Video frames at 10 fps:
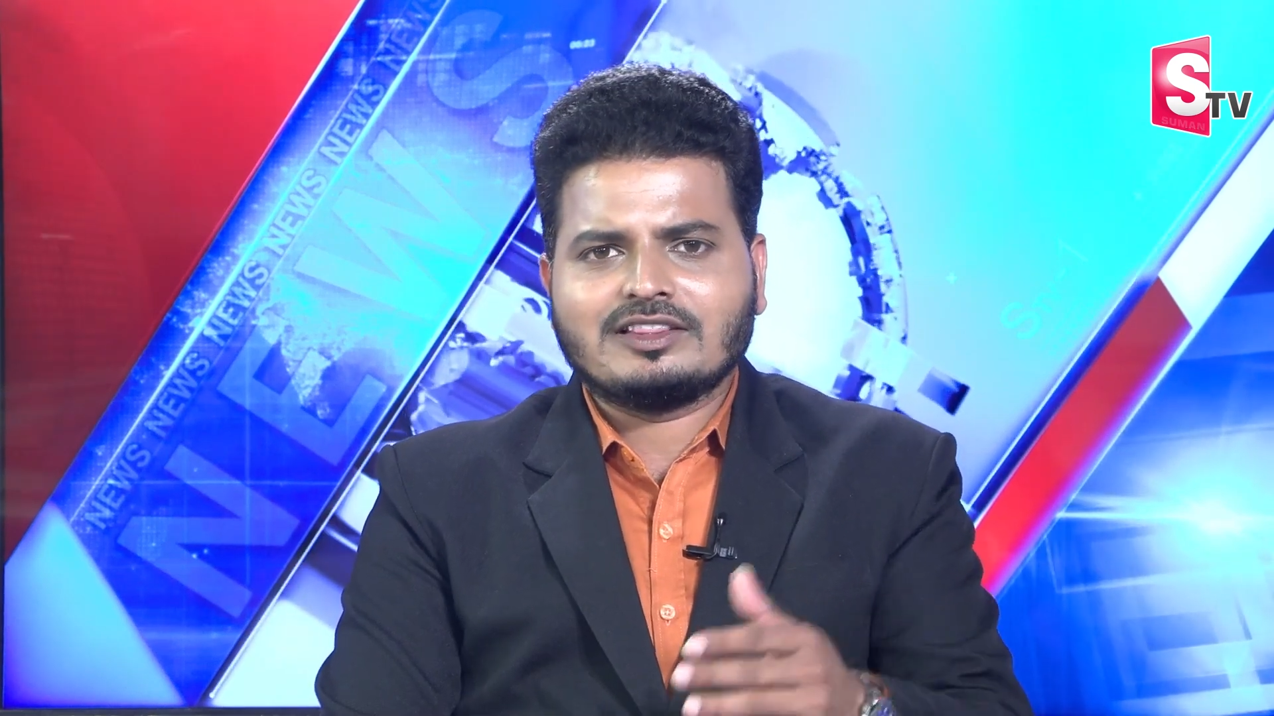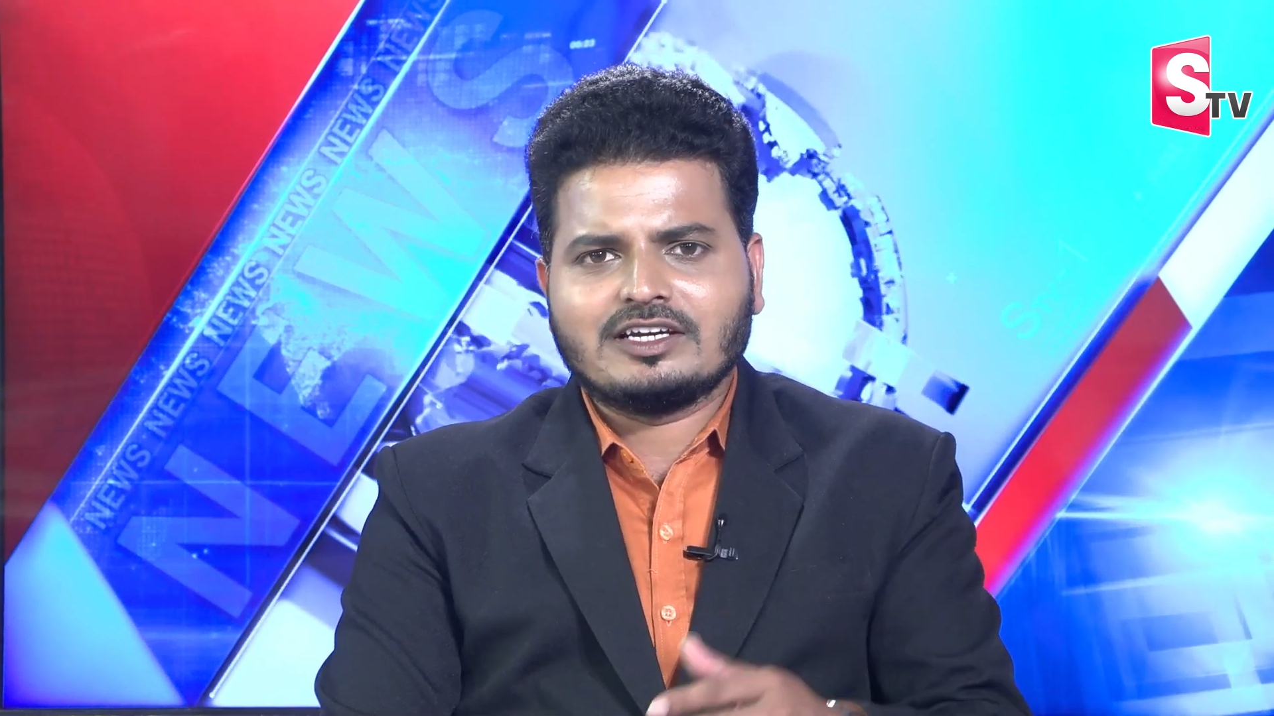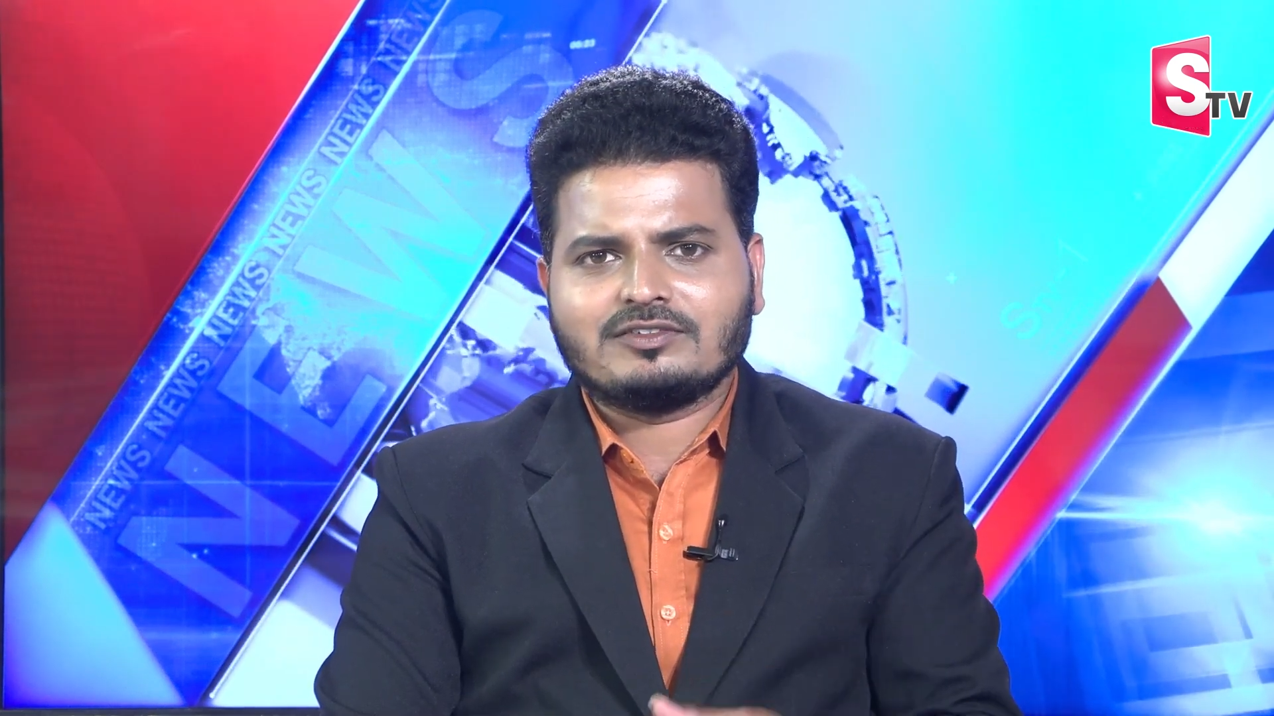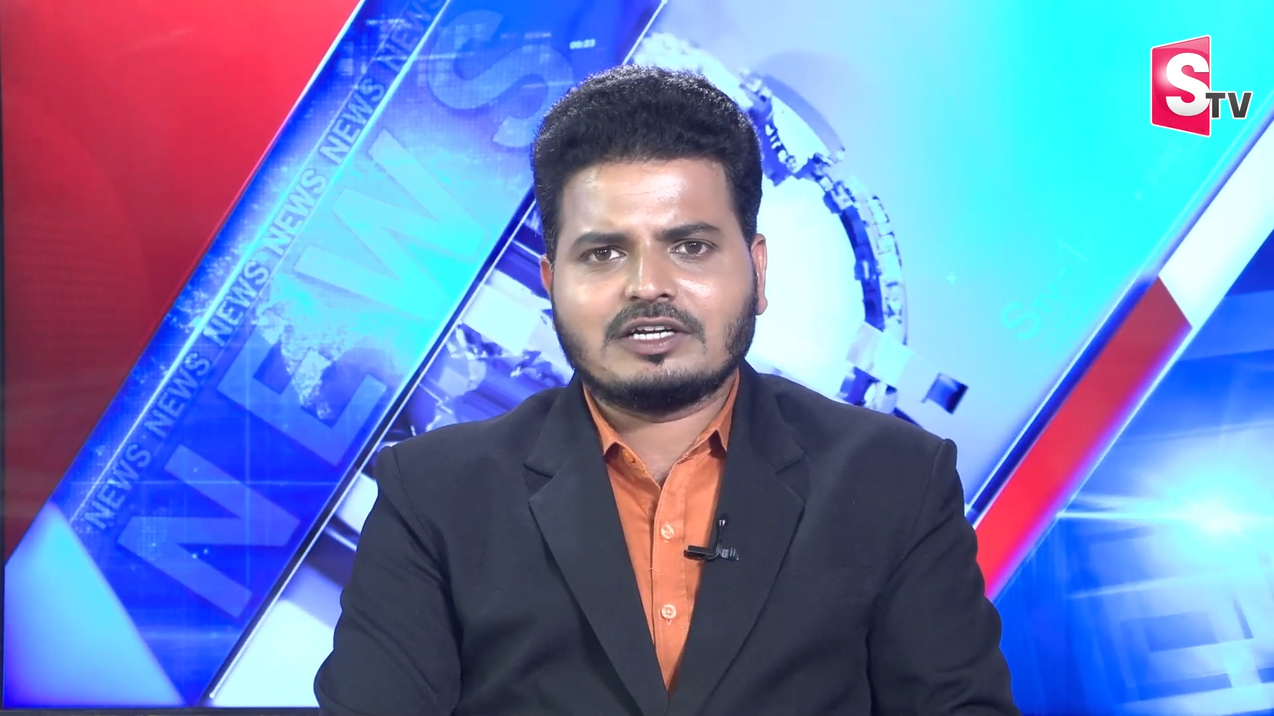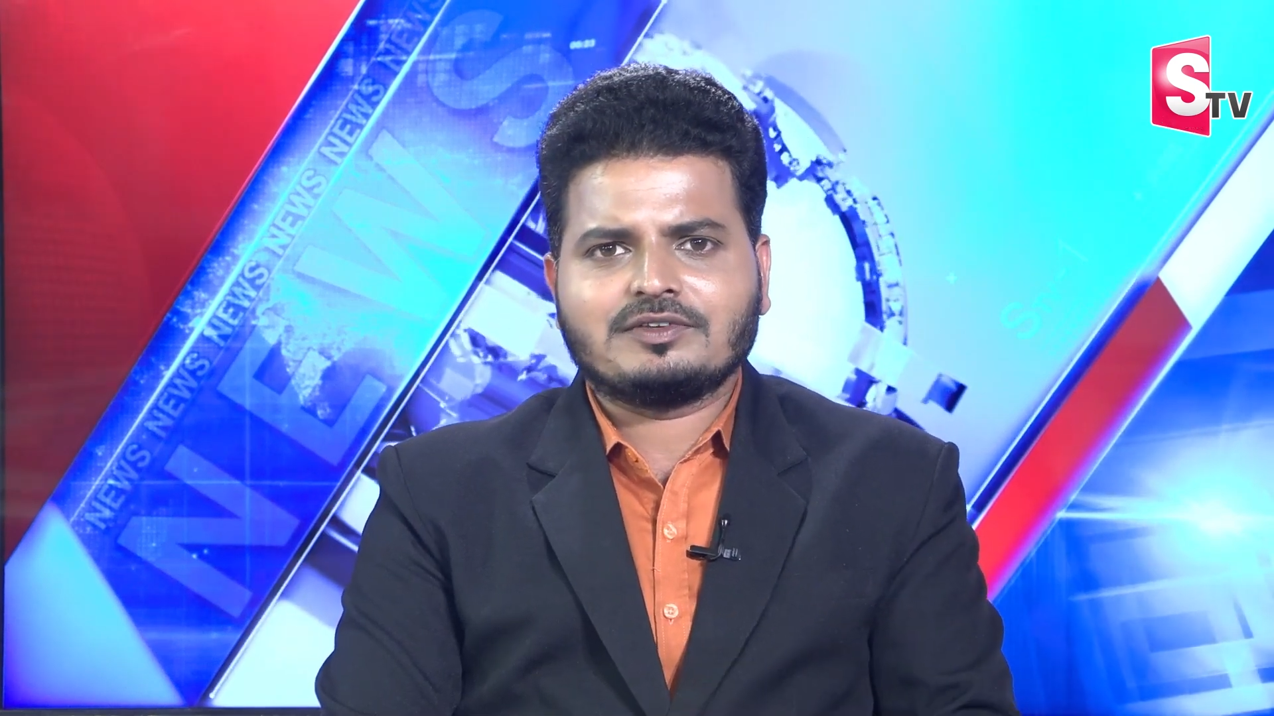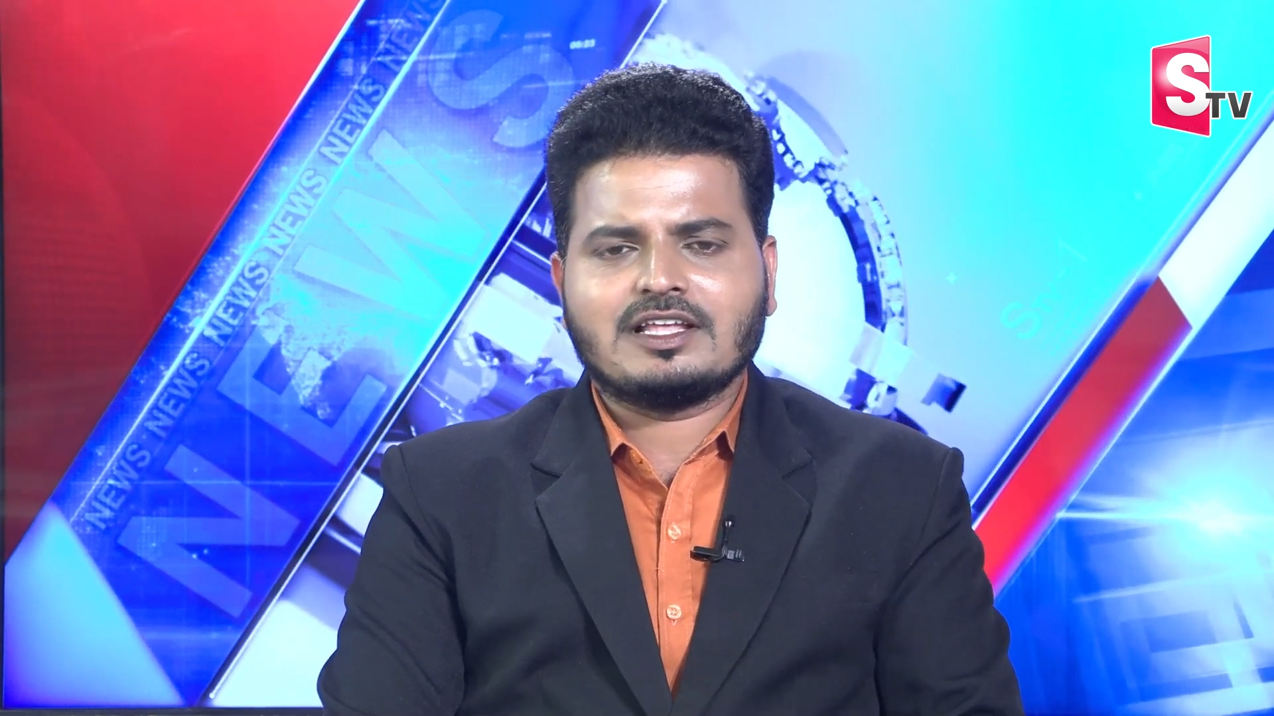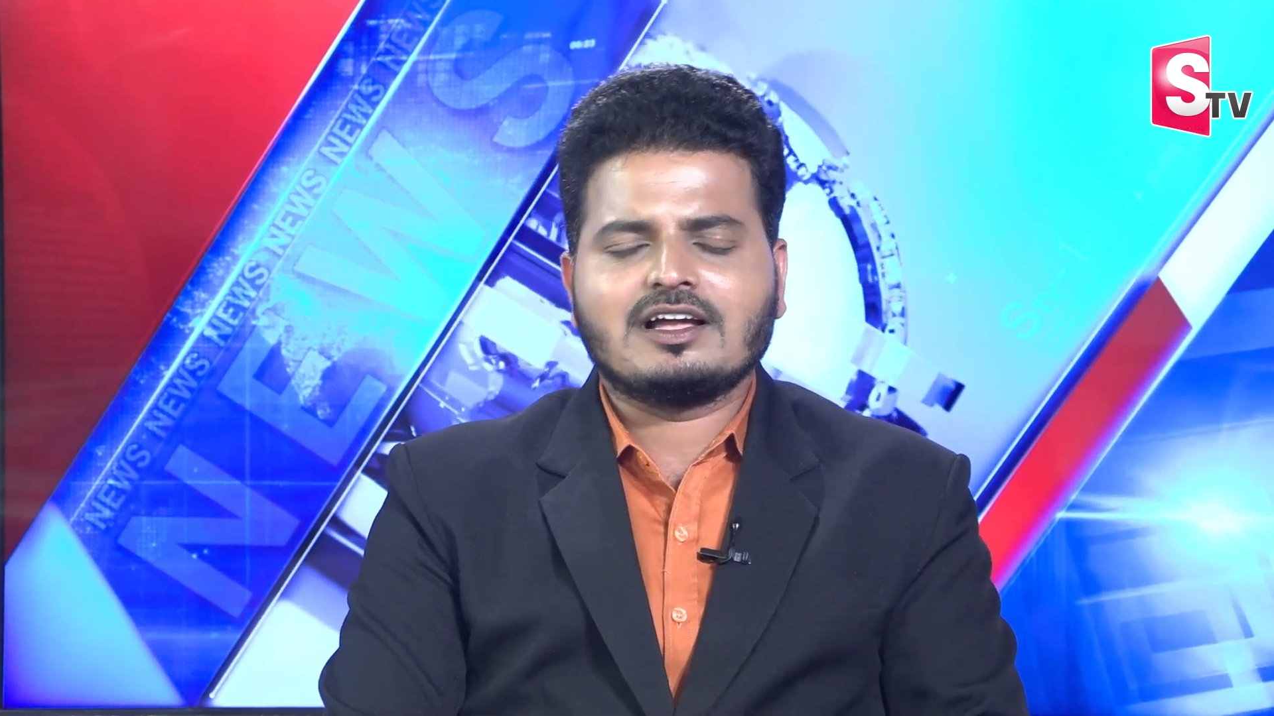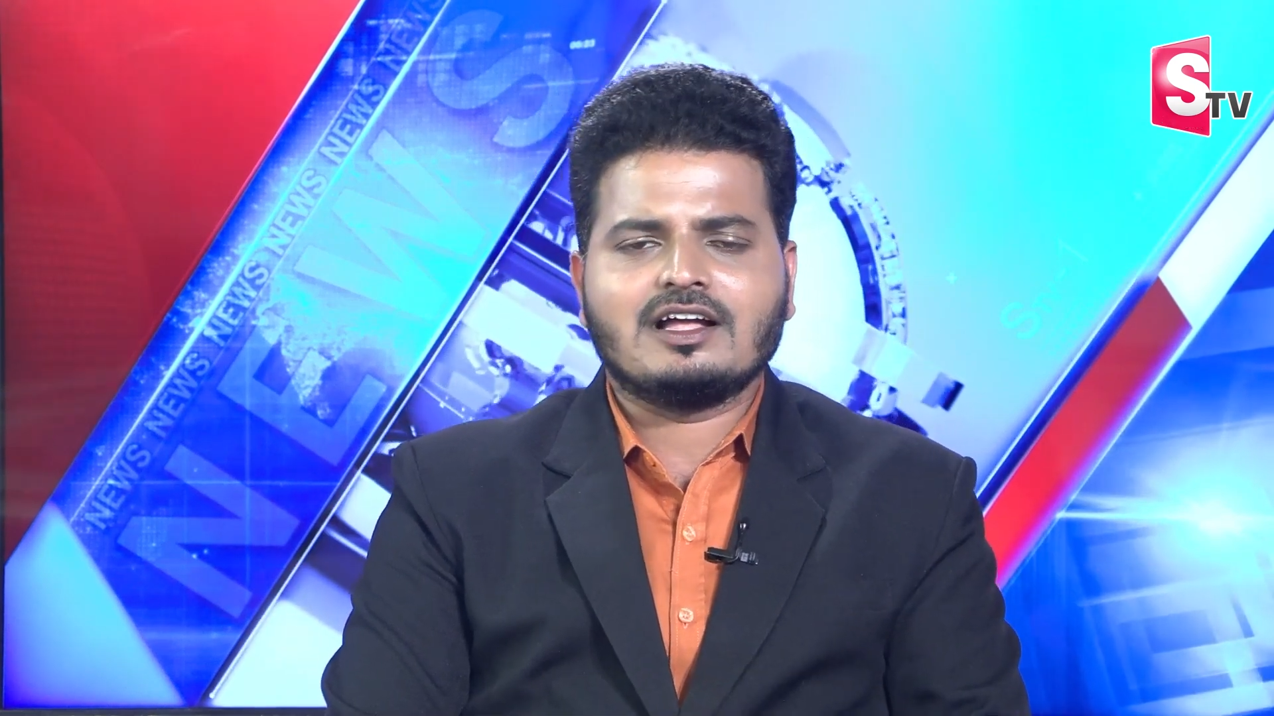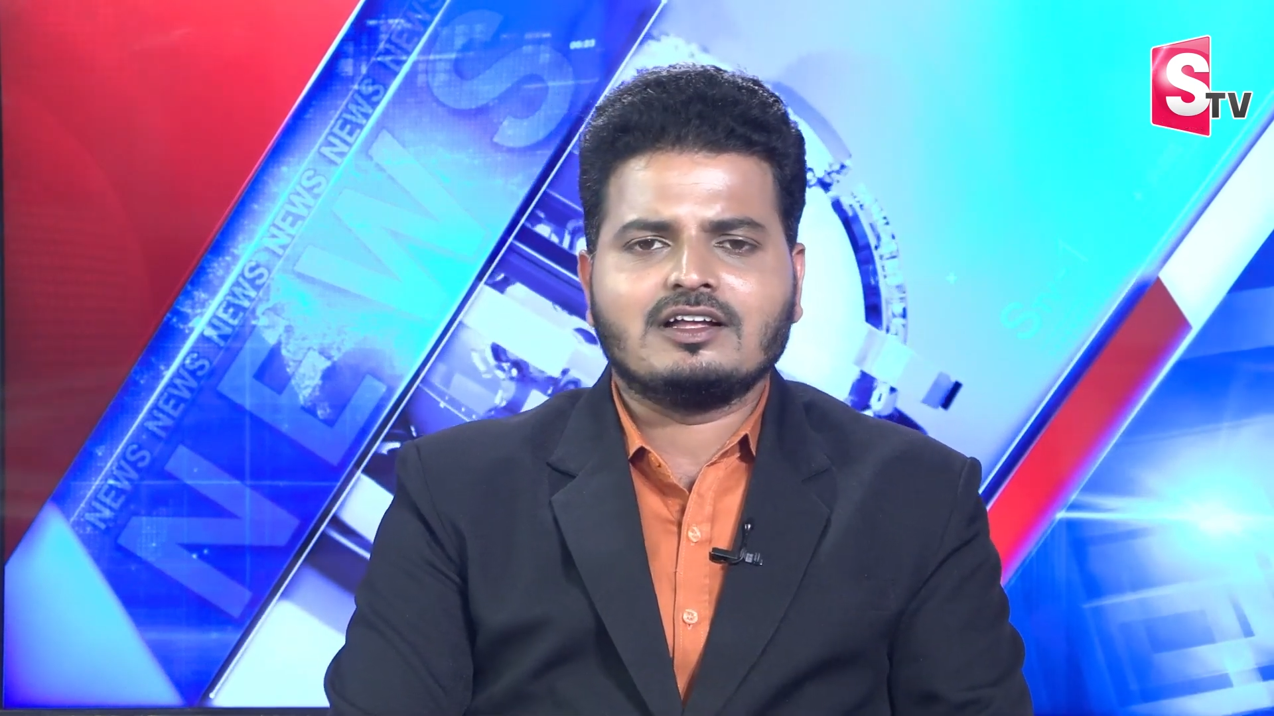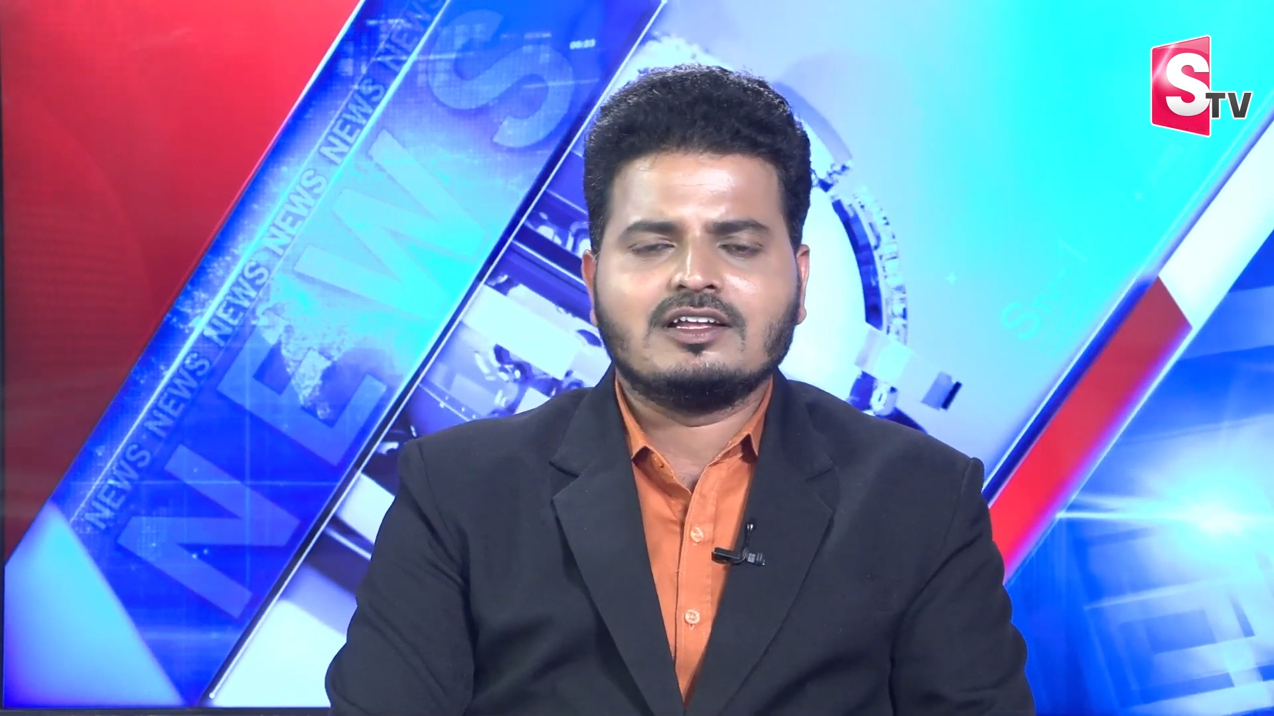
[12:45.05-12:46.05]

అందేటువంటి విధంగా